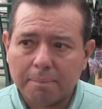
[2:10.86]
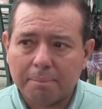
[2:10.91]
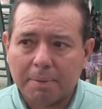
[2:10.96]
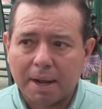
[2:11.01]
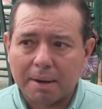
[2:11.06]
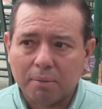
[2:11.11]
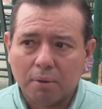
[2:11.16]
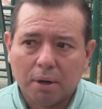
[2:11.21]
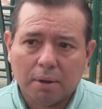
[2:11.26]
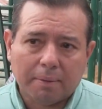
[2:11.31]

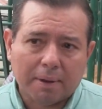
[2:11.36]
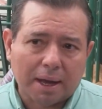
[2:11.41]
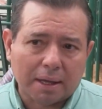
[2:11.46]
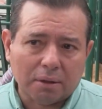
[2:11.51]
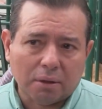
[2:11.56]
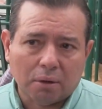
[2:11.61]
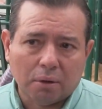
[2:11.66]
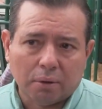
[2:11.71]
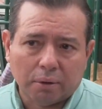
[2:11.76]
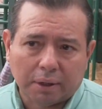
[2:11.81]
ejemplar
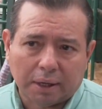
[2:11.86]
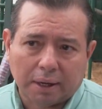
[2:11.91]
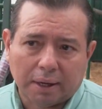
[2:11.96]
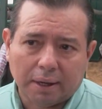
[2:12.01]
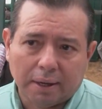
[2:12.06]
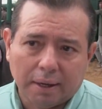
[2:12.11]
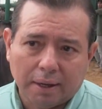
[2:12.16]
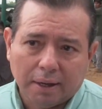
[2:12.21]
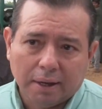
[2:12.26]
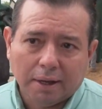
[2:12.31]
boliviano, lo
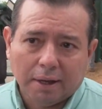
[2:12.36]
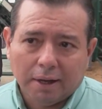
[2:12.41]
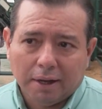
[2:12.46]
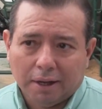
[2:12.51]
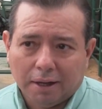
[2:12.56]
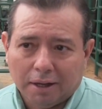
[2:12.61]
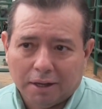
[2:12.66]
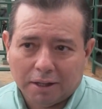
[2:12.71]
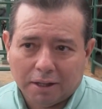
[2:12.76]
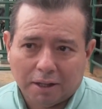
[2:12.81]
que
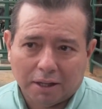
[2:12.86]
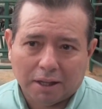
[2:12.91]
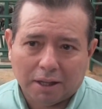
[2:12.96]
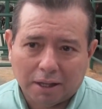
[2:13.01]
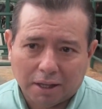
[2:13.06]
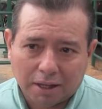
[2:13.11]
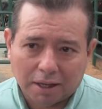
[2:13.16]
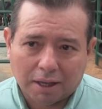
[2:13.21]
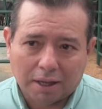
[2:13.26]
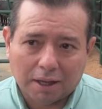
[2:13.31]

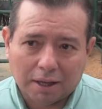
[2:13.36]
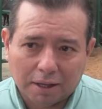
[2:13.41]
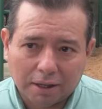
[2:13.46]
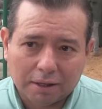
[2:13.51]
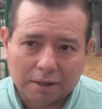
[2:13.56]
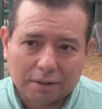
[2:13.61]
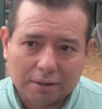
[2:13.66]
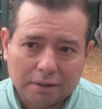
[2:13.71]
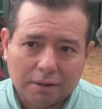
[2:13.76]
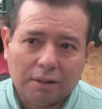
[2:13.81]

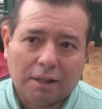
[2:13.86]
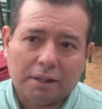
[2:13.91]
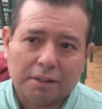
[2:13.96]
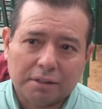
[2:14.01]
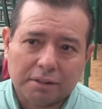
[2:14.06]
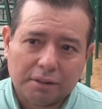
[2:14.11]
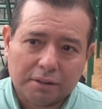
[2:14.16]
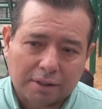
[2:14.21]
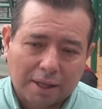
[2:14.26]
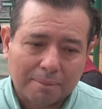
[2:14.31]
eh,
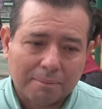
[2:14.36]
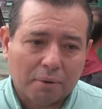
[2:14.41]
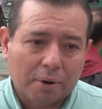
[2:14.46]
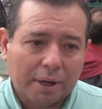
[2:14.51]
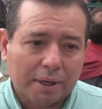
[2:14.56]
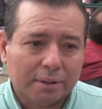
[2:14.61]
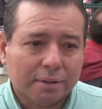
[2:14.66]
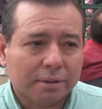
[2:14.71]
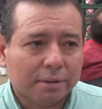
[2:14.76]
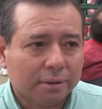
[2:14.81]

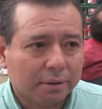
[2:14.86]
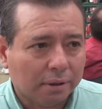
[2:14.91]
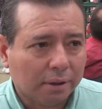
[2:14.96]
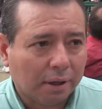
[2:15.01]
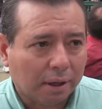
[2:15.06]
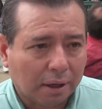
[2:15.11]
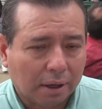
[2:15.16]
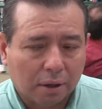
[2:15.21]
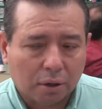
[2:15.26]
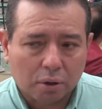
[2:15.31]
necesitamos es...
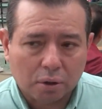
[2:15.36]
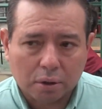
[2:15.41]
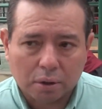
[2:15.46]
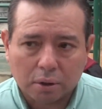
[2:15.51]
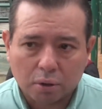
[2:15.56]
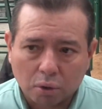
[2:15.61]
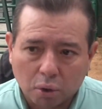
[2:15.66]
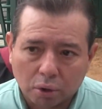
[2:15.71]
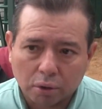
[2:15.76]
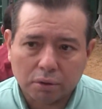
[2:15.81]
Eh,
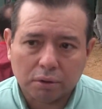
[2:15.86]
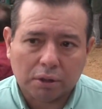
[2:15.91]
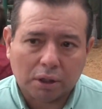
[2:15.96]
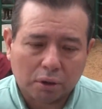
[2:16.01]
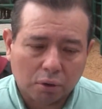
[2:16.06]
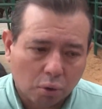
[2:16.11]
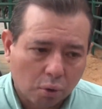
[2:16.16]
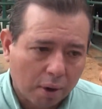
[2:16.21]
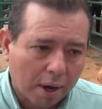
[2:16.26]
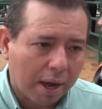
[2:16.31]

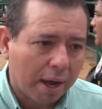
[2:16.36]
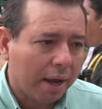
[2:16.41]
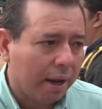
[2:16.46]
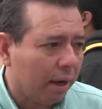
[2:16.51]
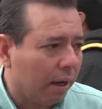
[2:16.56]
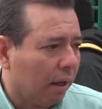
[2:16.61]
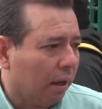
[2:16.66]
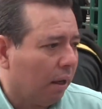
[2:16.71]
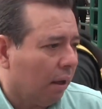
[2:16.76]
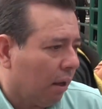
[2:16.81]

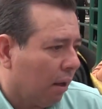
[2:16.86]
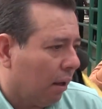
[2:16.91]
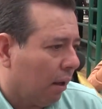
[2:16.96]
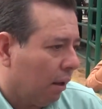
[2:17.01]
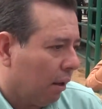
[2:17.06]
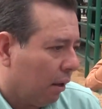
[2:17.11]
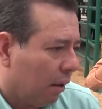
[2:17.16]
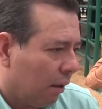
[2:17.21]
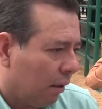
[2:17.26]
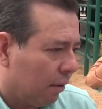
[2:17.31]
continuar
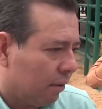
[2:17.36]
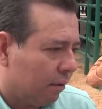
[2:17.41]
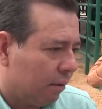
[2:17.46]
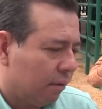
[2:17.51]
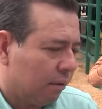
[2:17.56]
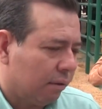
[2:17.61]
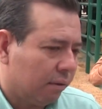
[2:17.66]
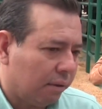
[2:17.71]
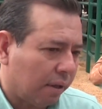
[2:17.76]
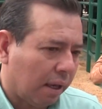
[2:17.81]
y,
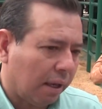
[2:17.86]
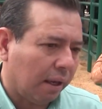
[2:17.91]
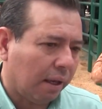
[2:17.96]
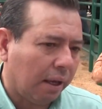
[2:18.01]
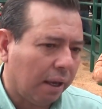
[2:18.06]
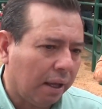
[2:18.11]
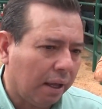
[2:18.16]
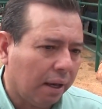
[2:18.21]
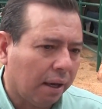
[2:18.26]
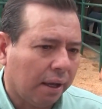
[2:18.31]

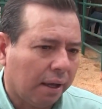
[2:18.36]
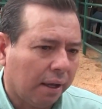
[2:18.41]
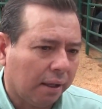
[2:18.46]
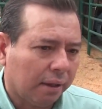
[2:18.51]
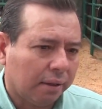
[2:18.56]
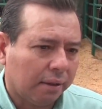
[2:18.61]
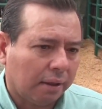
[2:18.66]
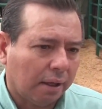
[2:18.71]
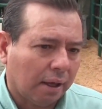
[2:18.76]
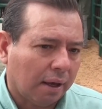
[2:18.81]
seguir
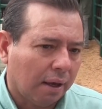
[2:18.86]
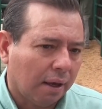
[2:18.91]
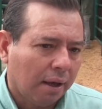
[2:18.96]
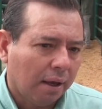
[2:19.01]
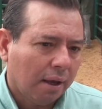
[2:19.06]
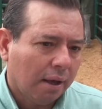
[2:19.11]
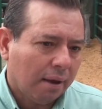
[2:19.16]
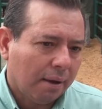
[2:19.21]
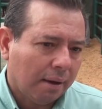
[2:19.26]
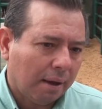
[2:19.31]
este,
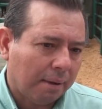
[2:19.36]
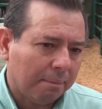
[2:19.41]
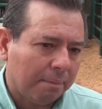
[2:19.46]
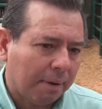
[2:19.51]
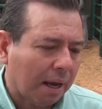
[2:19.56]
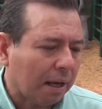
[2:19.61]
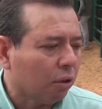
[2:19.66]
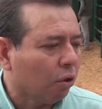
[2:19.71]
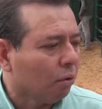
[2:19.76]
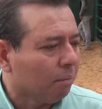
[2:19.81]

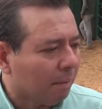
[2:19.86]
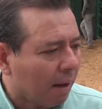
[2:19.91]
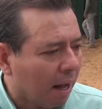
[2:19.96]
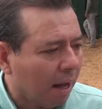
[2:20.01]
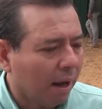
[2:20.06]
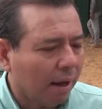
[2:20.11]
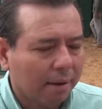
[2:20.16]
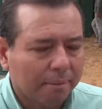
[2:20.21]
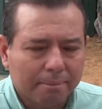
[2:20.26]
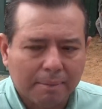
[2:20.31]
enviando
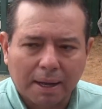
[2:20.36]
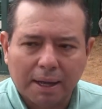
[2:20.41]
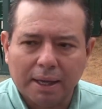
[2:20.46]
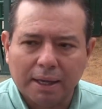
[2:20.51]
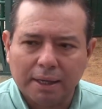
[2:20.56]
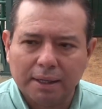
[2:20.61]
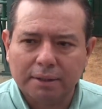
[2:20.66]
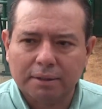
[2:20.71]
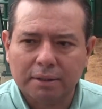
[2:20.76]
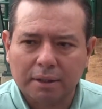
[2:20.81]
más,
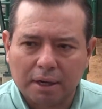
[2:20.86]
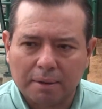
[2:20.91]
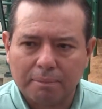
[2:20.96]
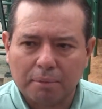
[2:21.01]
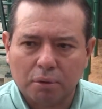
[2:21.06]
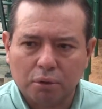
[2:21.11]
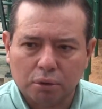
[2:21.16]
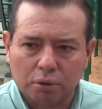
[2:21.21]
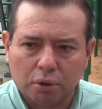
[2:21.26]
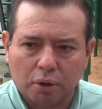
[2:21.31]
más
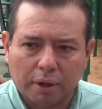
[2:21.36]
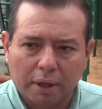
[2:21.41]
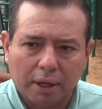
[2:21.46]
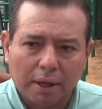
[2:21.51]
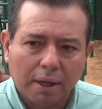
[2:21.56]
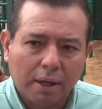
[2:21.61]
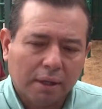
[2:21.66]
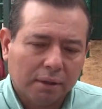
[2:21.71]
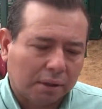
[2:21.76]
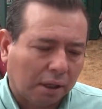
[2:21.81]

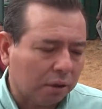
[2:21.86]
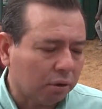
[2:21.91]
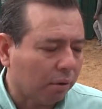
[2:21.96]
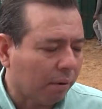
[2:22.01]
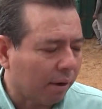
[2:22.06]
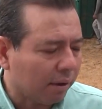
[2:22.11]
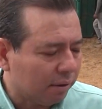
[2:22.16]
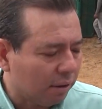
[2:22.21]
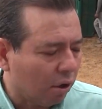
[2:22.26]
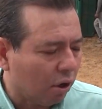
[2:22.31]
reproductores,
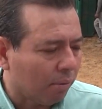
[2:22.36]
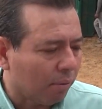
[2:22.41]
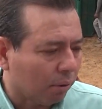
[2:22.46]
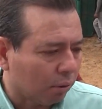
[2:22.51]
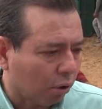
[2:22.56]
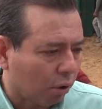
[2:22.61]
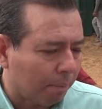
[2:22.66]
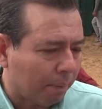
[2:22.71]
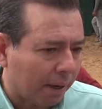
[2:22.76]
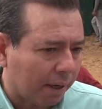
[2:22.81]
tanto a Brasil como
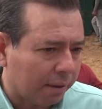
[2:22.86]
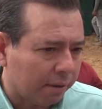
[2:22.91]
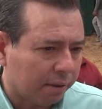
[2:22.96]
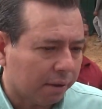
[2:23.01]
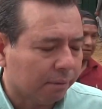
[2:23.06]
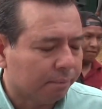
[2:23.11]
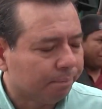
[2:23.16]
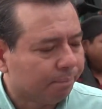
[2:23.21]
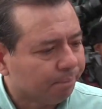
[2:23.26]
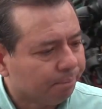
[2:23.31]
a otros países.